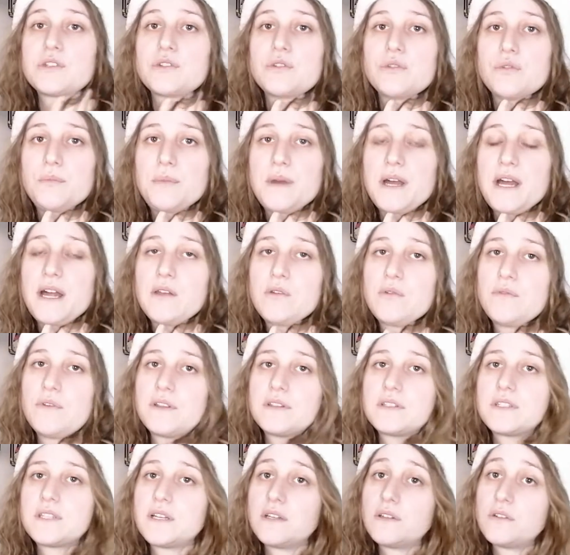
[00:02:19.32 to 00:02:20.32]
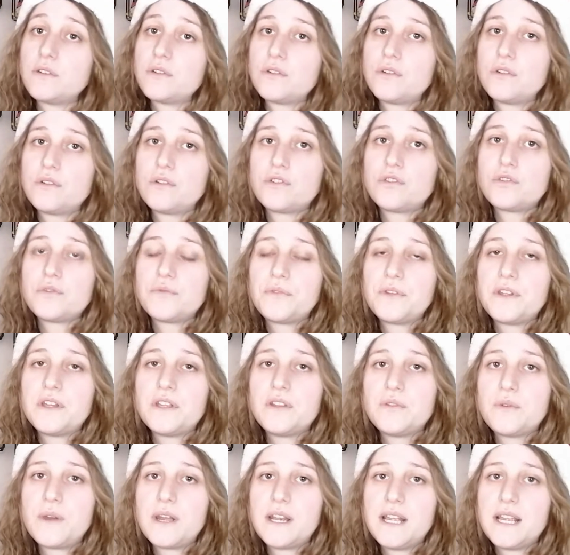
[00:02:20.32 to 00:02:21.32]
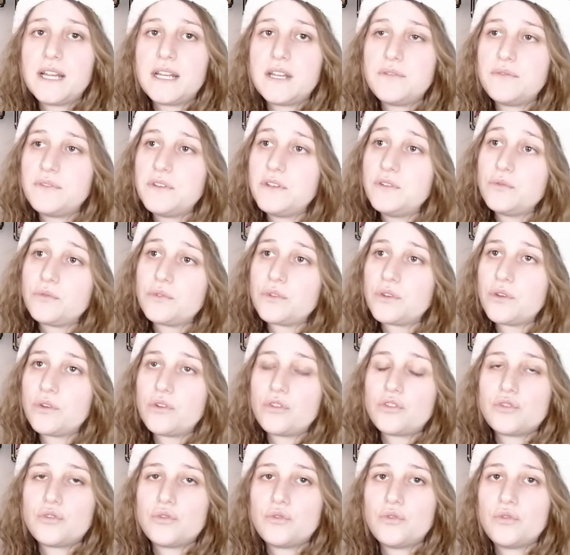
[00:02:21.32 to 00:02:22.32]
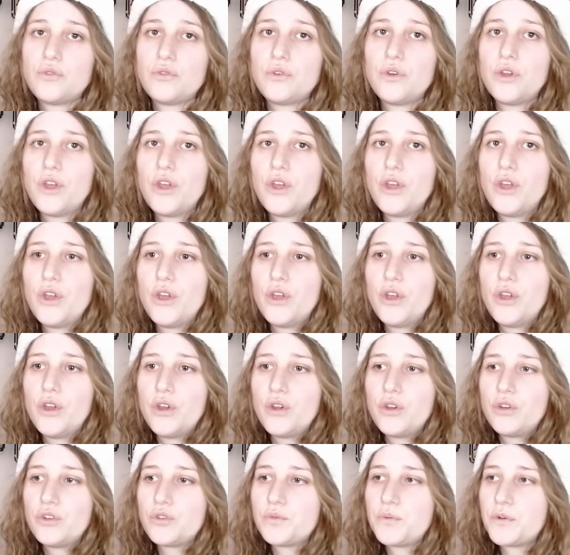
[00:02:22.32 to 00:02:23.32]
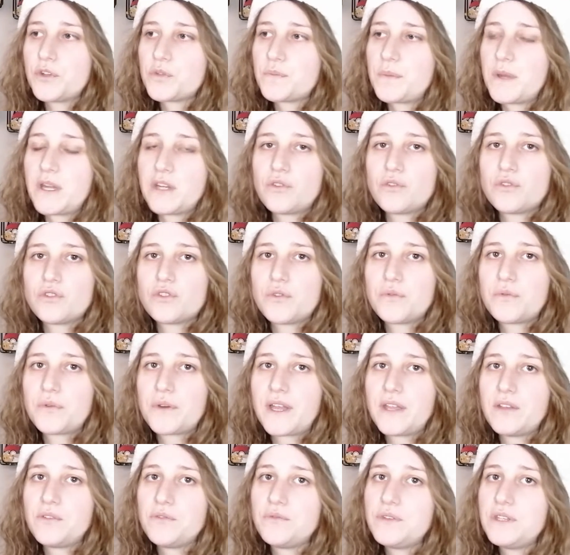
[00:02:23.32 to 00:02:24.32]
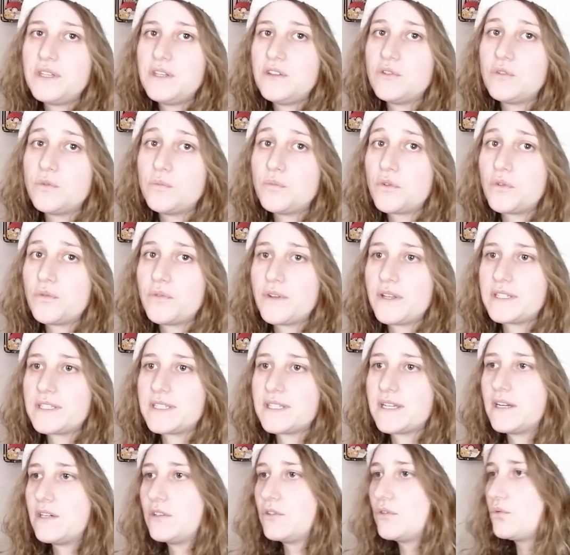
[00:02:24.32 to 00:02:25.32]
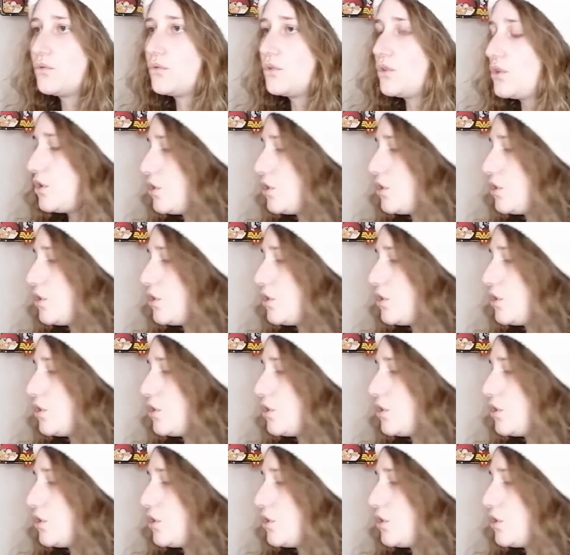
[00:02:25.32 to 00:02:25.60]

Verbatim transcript: que bah, le 25, euh, je fais Noël avec les filles, donc euh, je je pense pas que je ferai une vidéo pour le 25, donc